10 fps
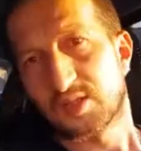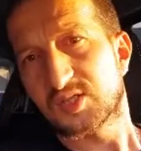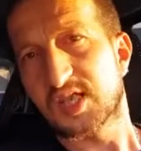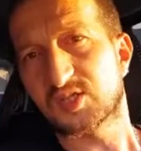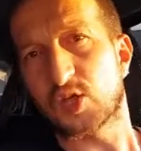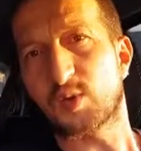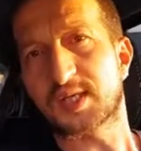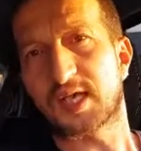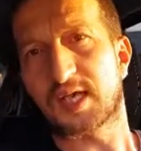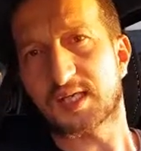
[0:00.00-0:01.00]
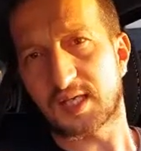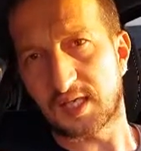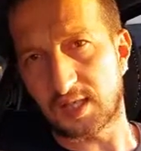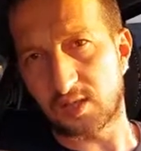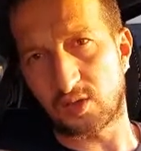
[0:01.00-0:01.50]
C'est celui qui a
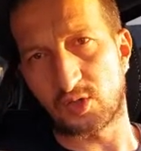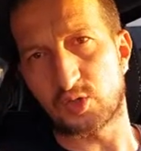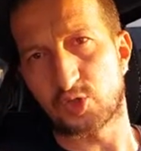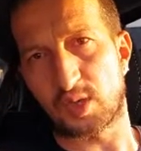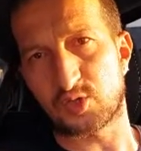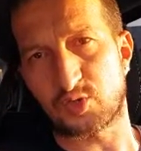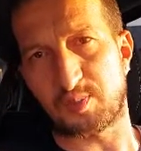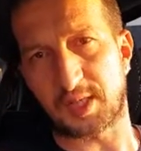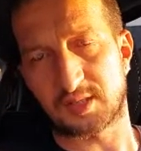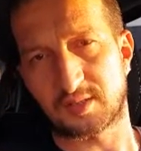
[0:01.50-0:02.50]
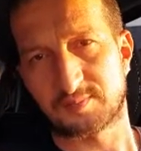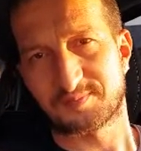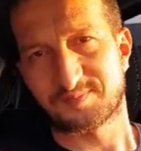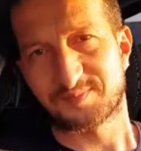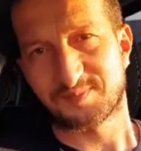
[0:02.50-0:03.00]
écrit euh, Usual Suspect.
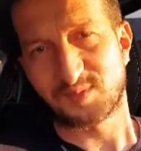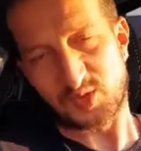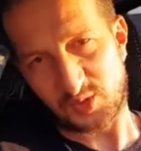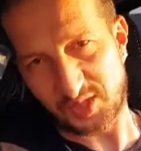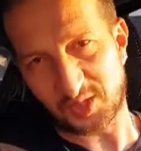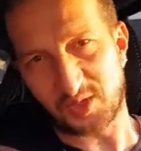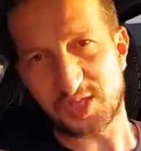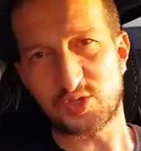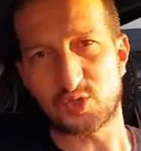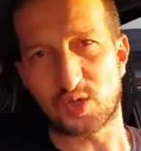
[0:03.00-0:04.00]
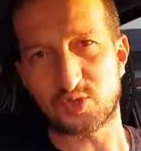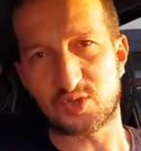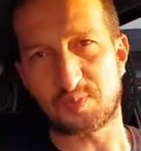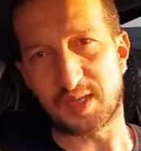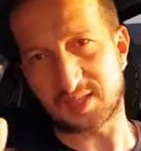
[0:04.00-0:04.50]
Ceux qui connaissent le
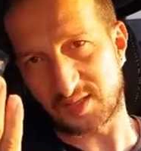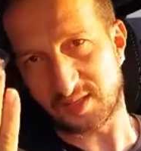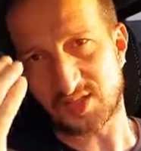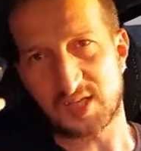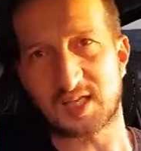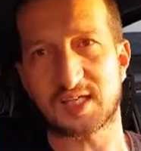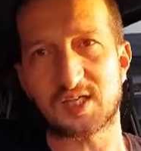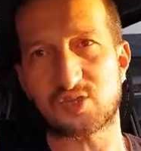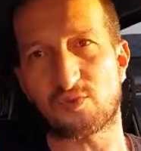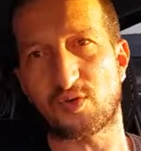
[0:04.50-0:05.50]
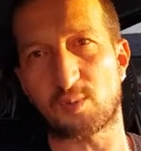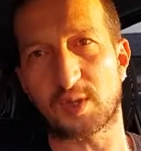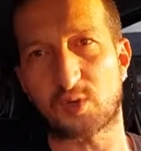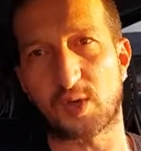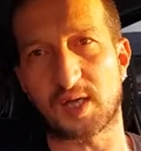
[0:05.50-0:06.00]
Suspect, c'est Christopher
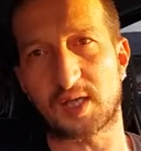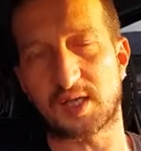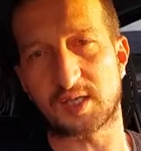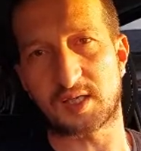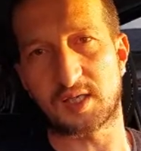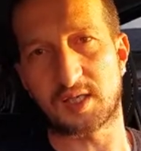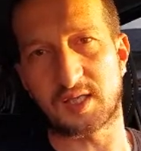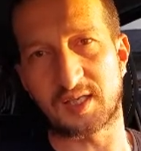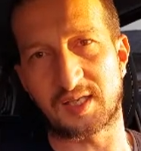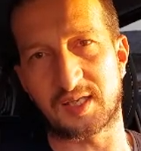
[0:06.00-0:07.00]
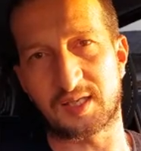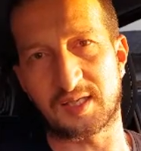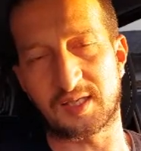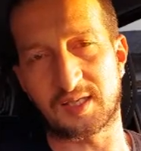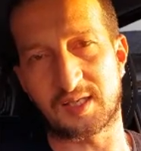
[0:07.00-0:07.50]
Maguire
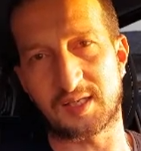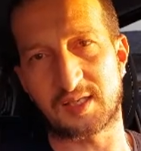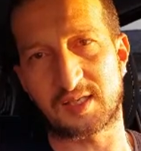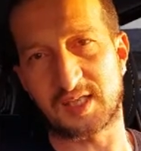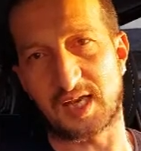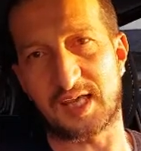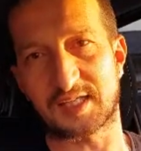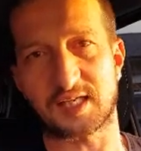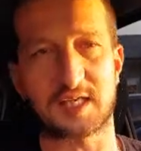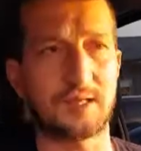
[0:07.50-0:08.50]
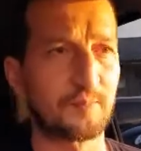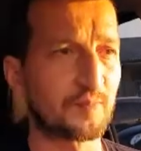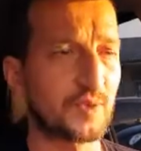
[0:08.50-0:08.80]
qui, l'a écrit.